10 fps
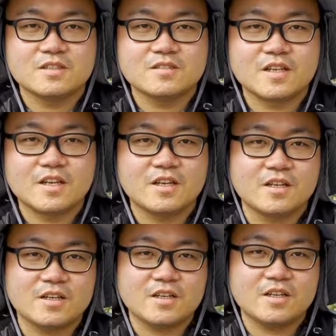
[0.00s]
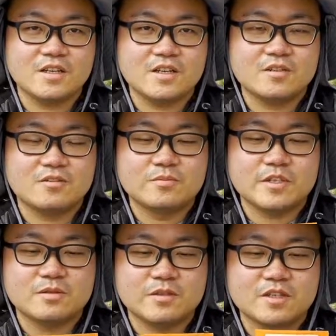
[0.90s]
ですね、えー、
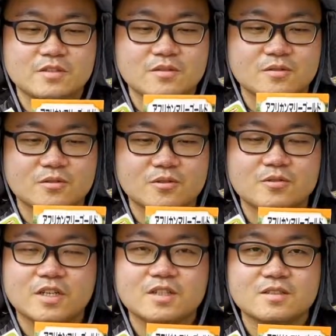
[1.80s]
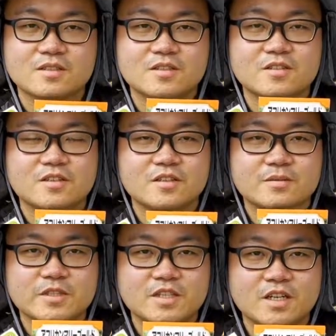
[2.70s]
コンパニオンプランツのご紹介させていただき
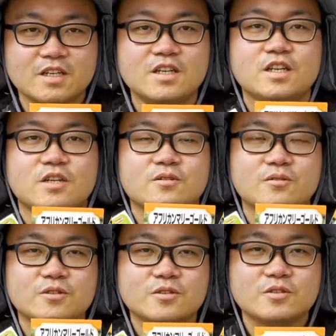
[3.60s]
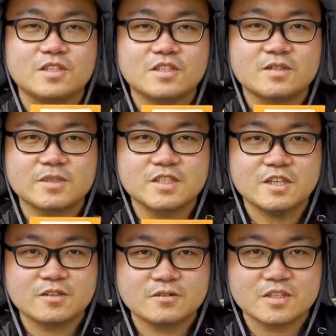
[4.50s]
ましたご視聴いただきましてあり
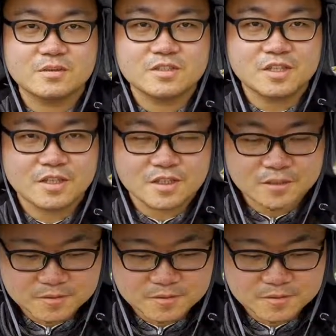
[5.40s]
がとうございました